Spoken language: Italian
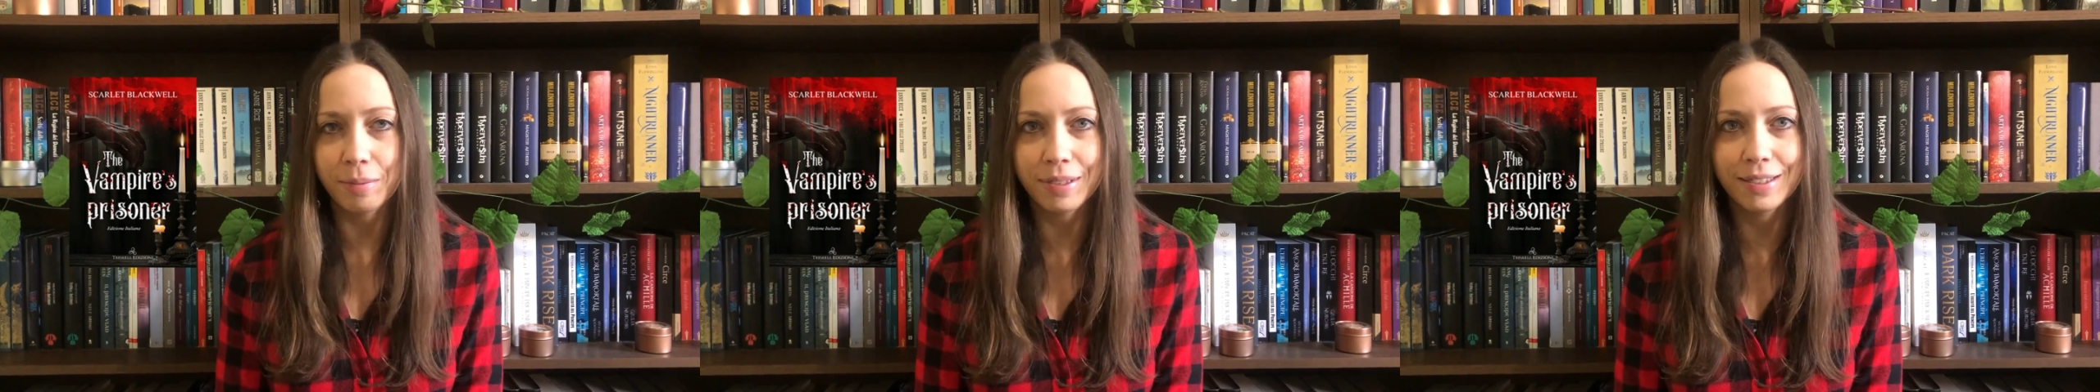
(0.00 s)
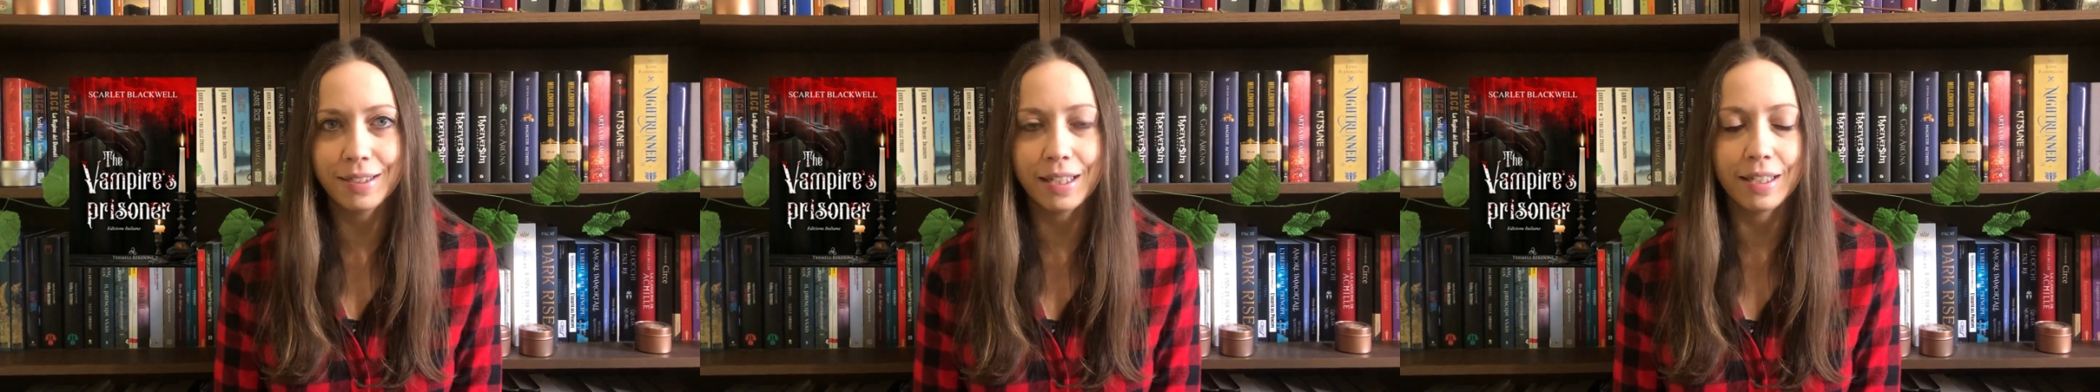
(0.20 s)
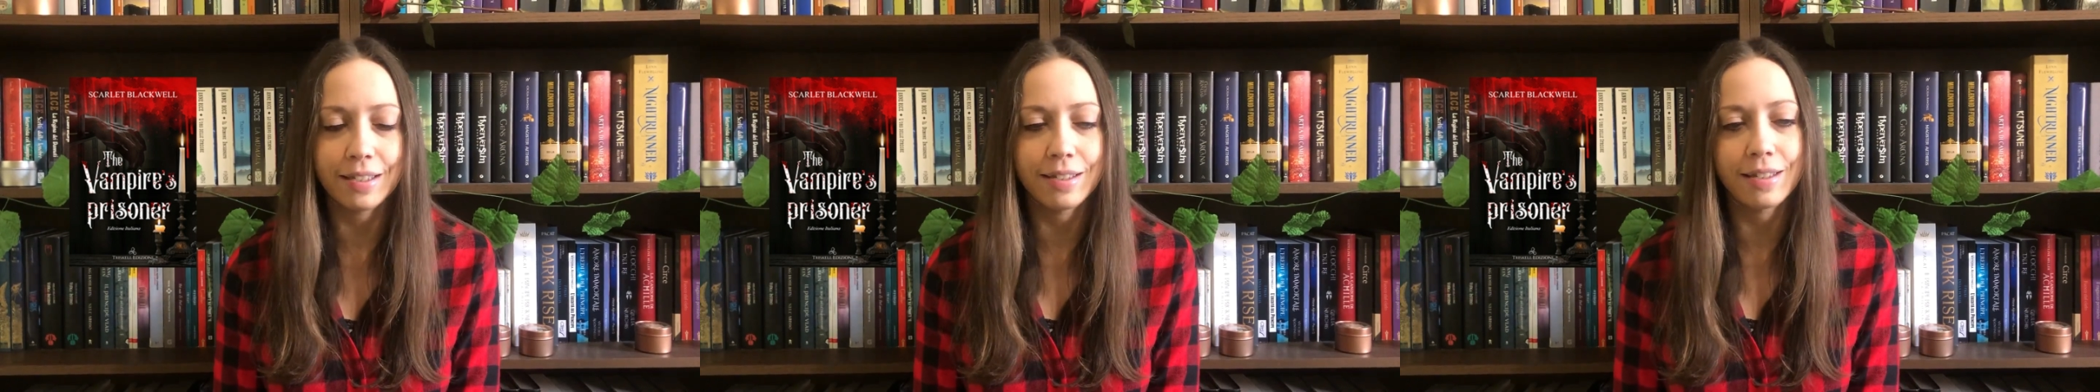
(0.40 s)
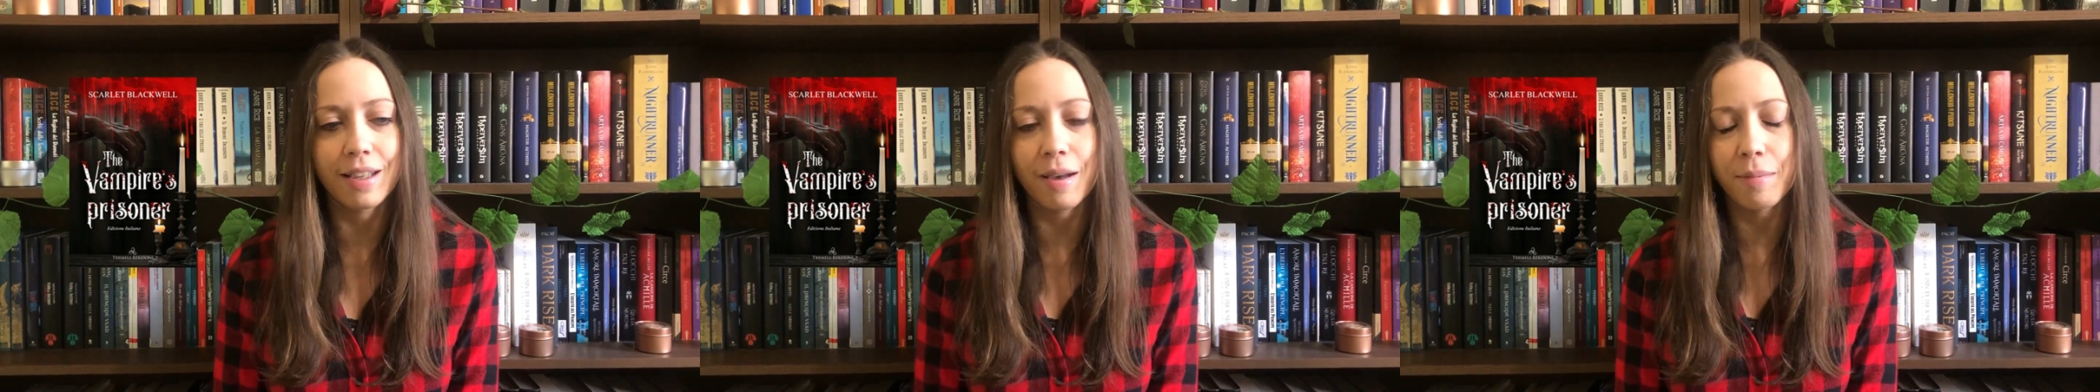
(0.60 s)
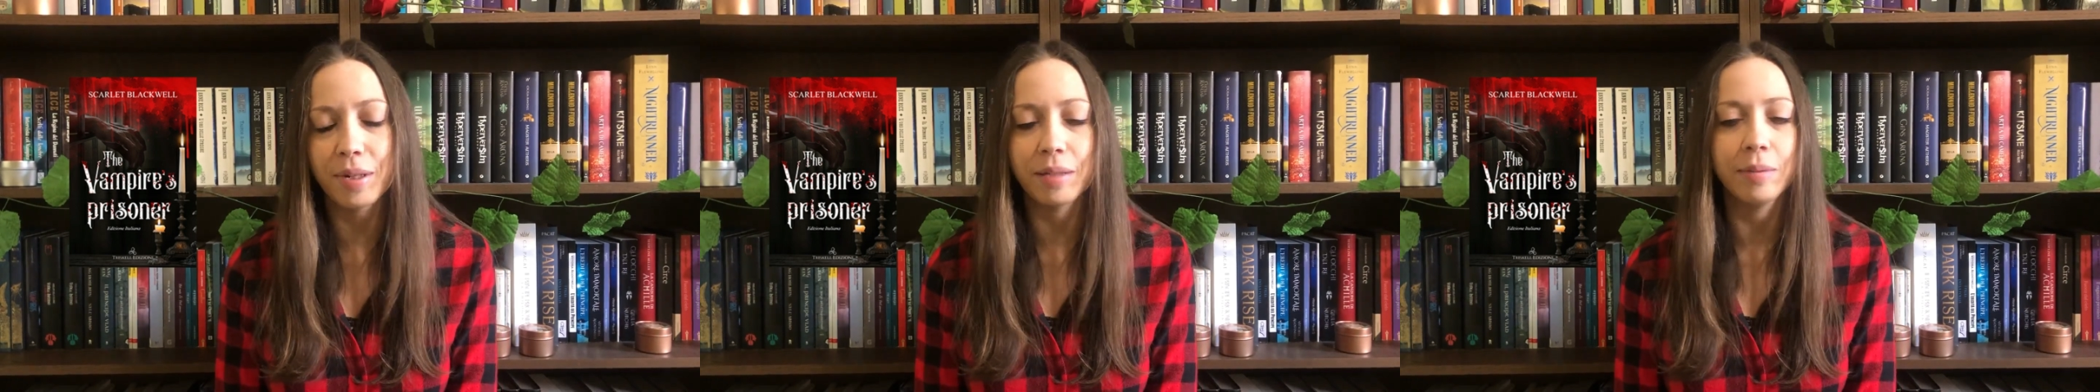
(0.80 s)

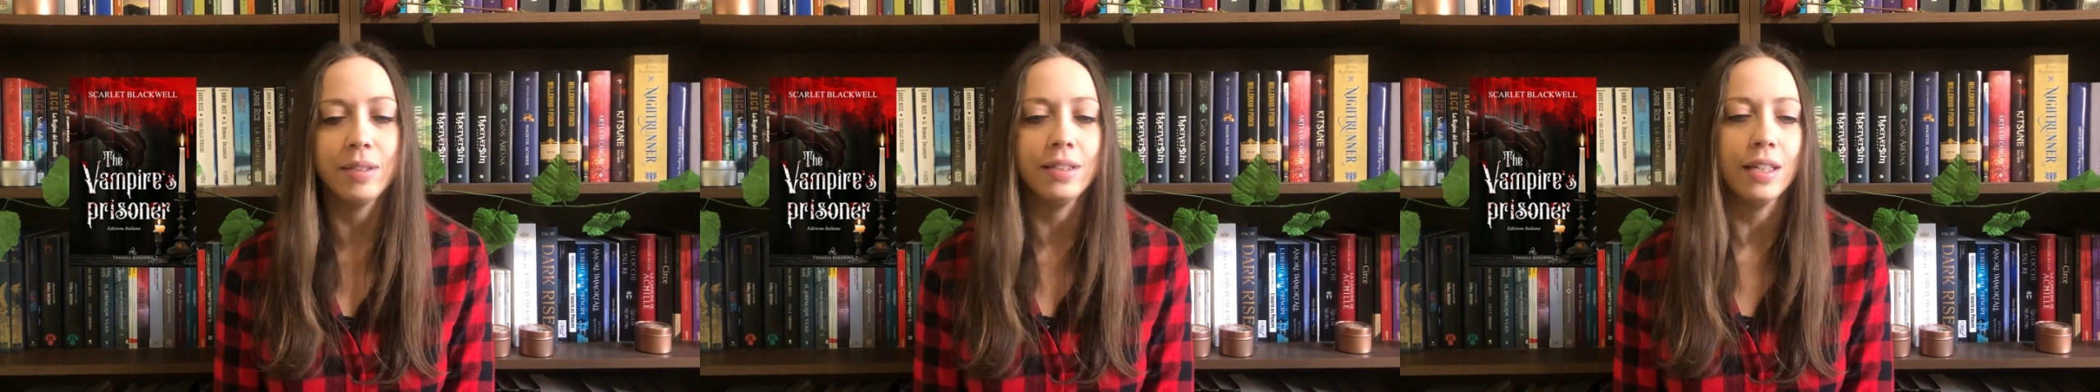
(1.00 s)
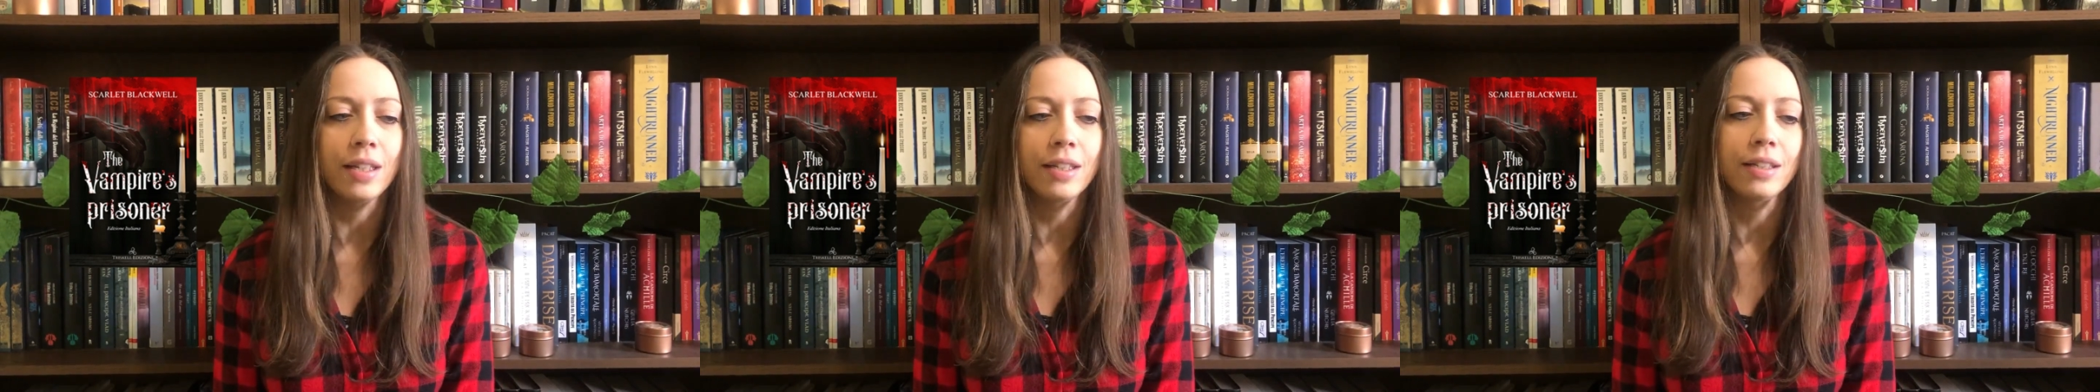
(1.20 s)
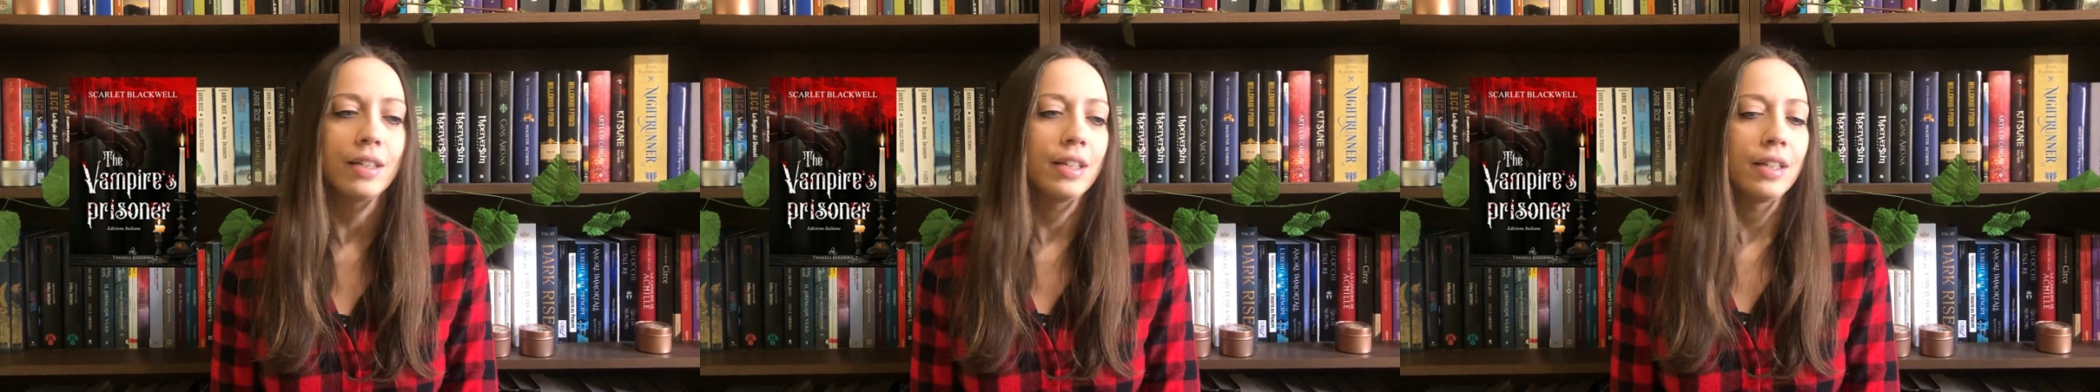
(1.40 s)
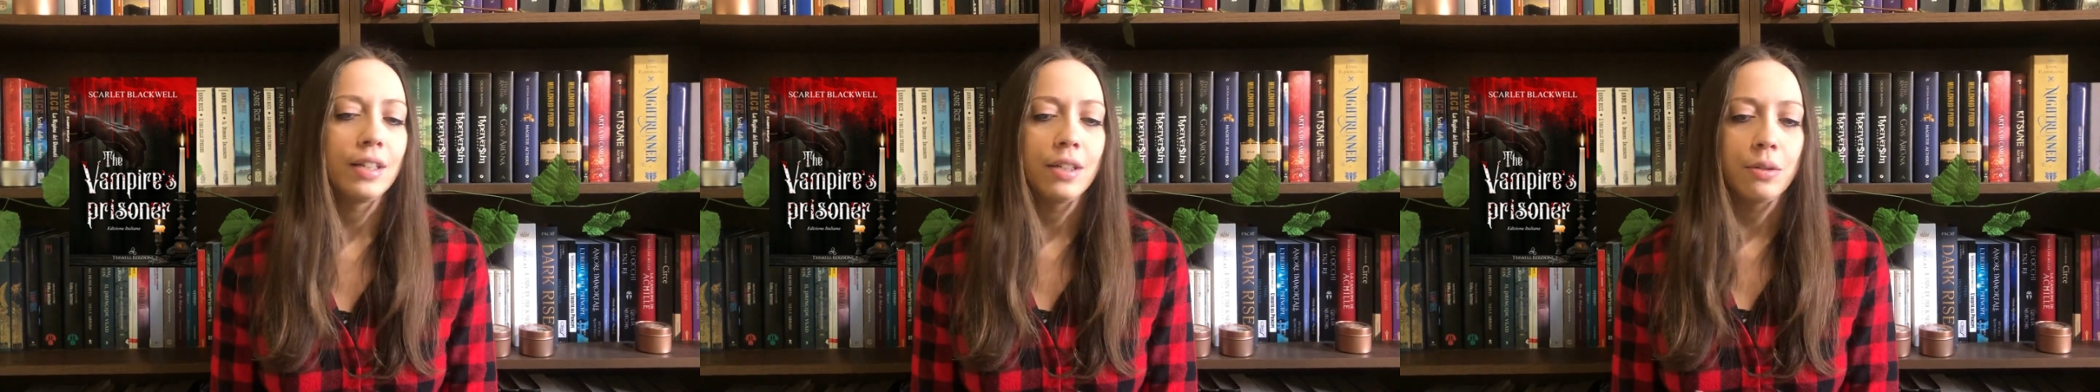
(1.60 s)
pazzesca, praticamente